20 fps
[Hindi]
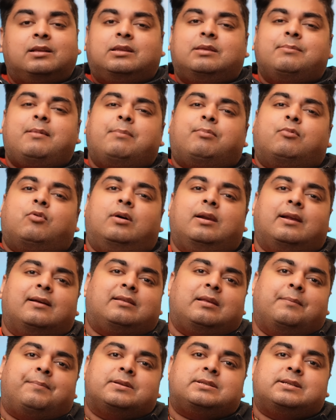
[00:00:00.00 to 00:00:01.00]
तब आपको अलग
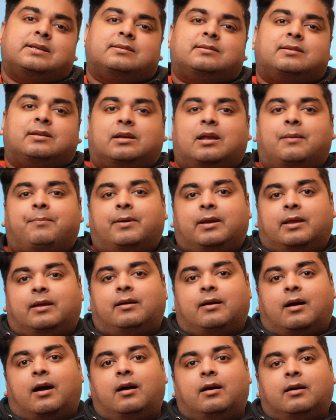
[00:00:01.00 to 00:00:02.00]
से परचेज करना
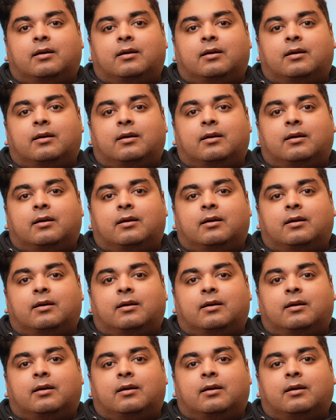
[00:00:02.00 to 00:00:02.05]
पड़ेगा